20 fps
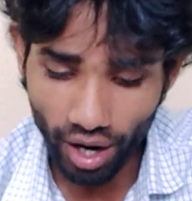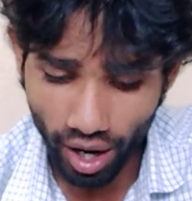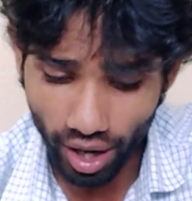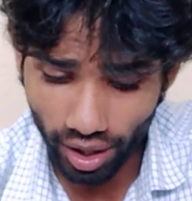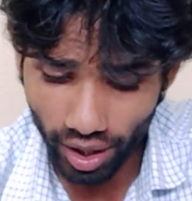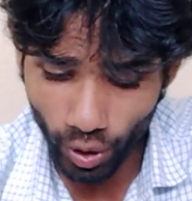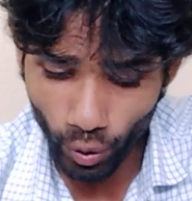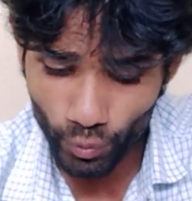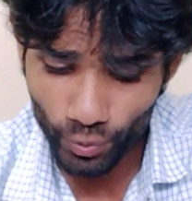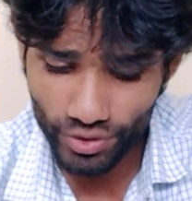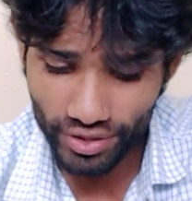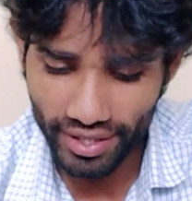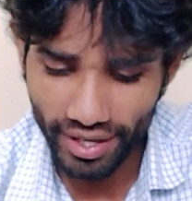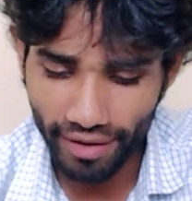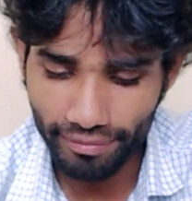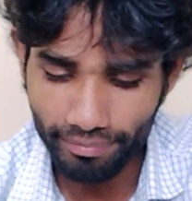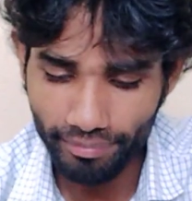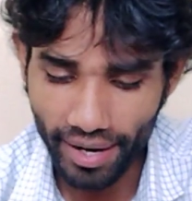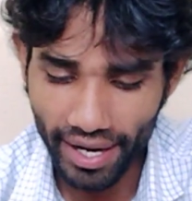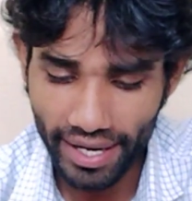अकाउंट
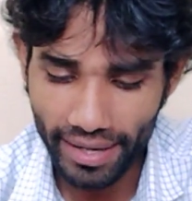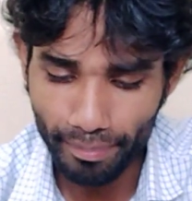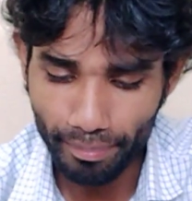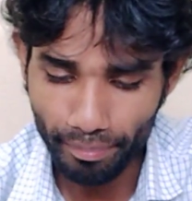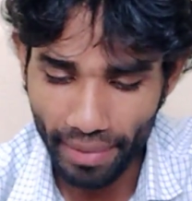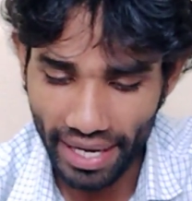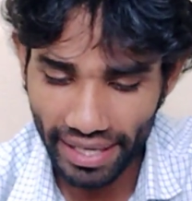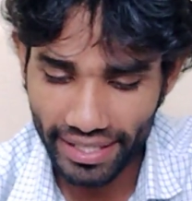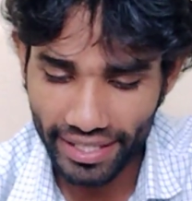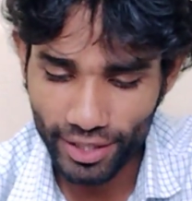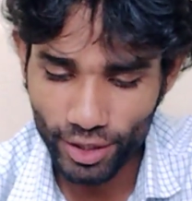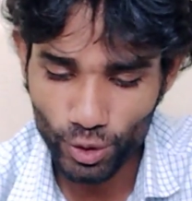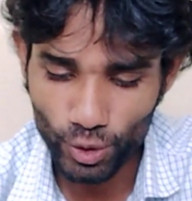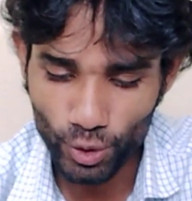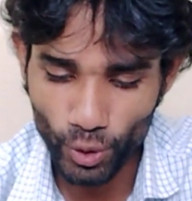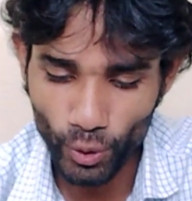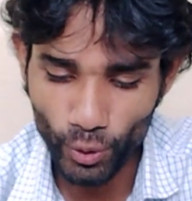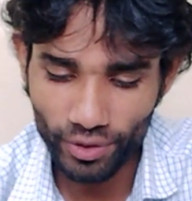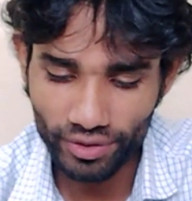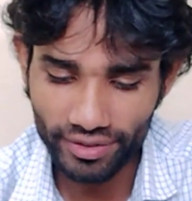सेफ बाय मेकिंग
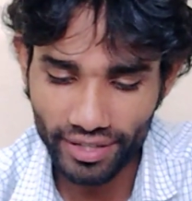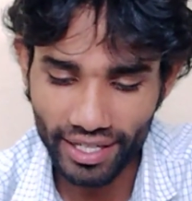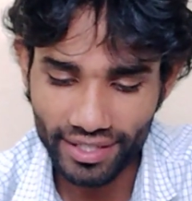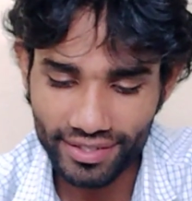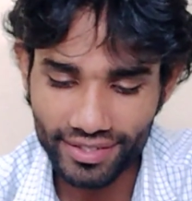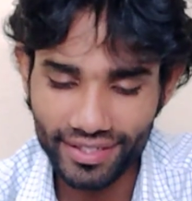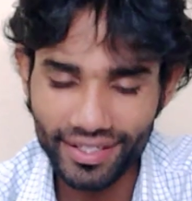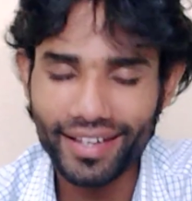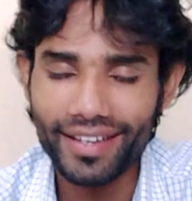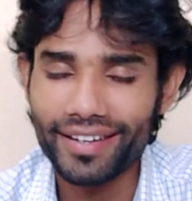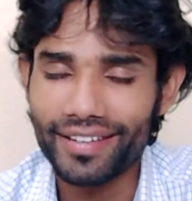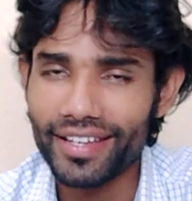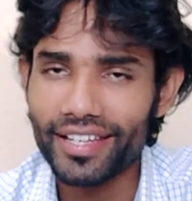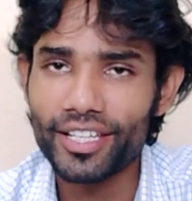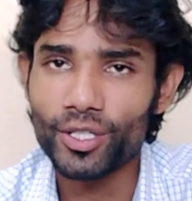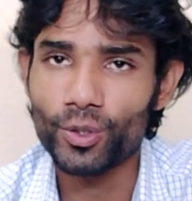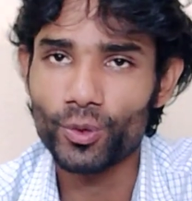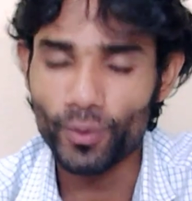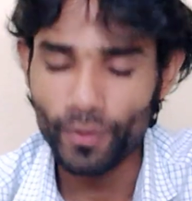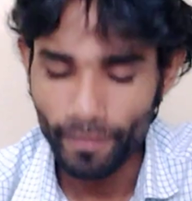श्योर दैट्स
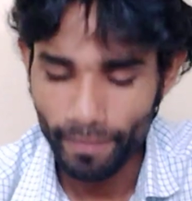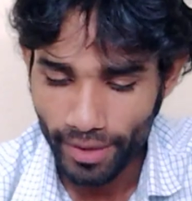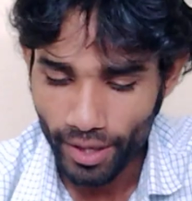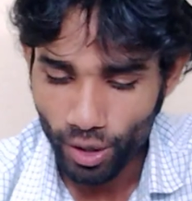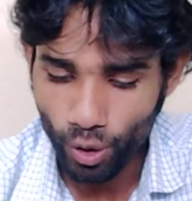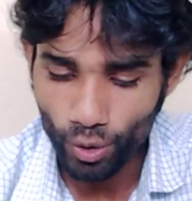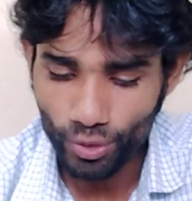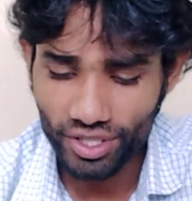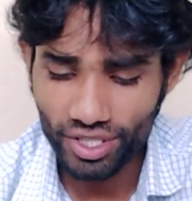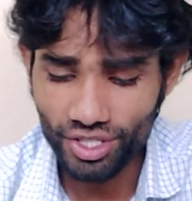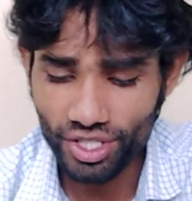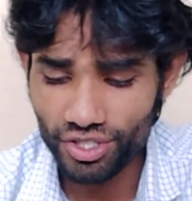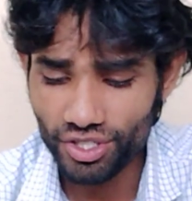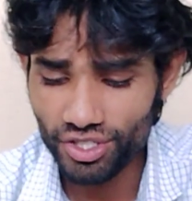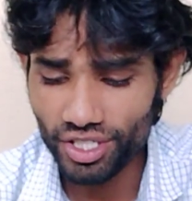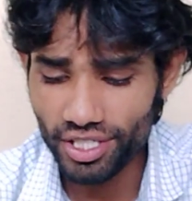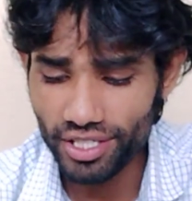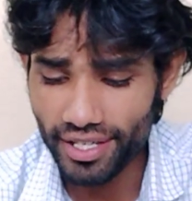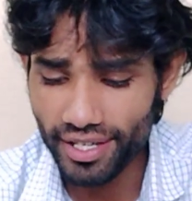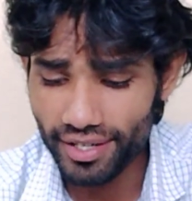रियली यू और उसके जस्ट
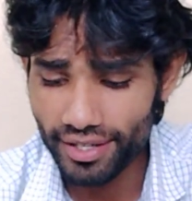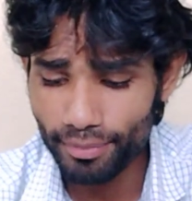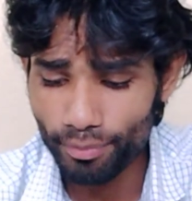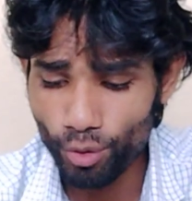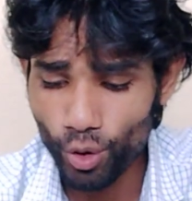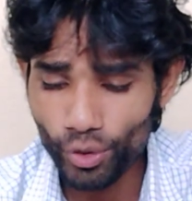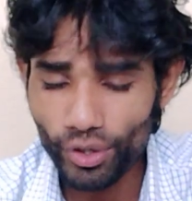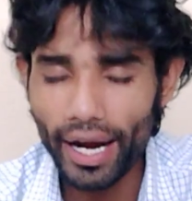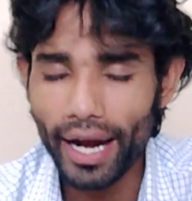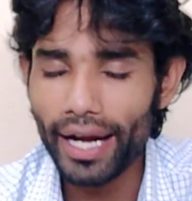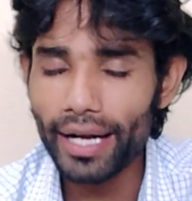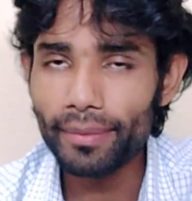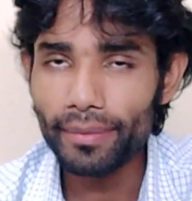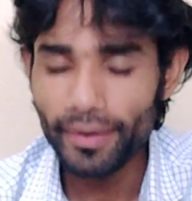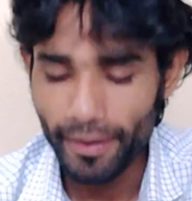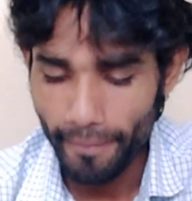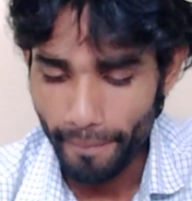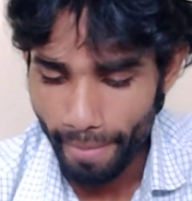नीचे लियर मोर एंड